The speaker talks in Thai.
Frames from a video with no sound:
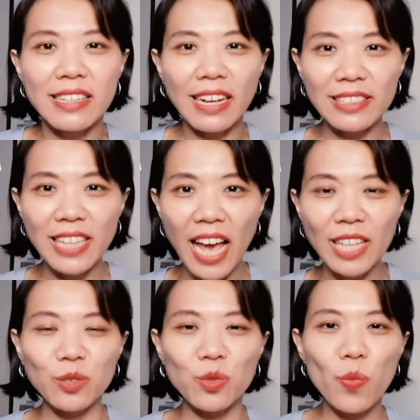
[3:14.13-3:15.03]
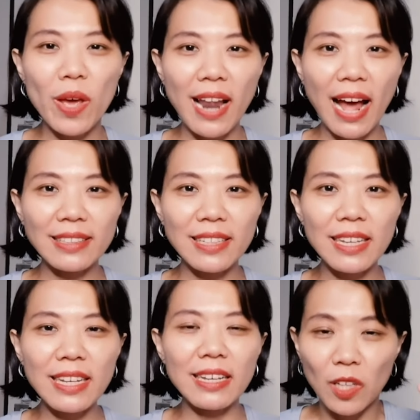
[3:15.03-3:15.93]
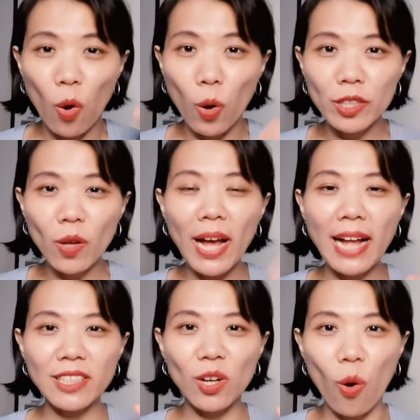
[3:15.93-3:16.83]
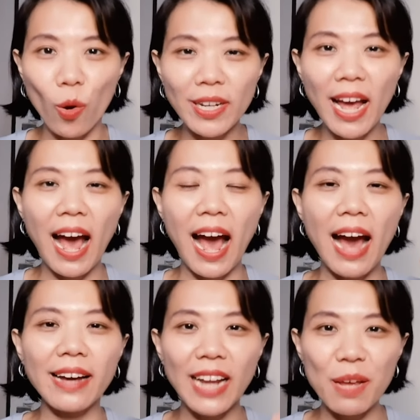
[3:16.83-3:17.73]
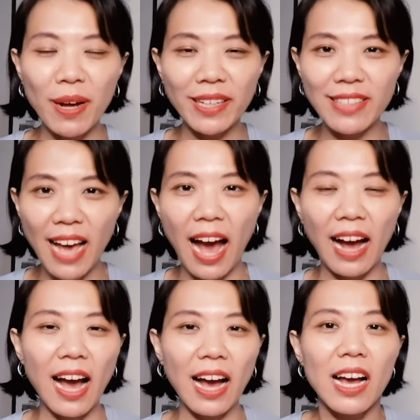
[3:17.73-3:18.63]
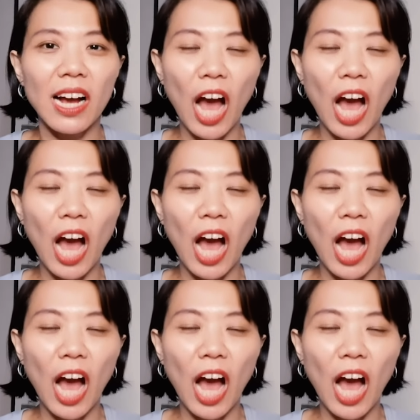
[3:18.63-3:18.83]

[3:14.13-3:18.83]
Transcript: อย่างเช่นเวลาที่คนต้องการจะค้นหาอะไรบางอย่างค่ะ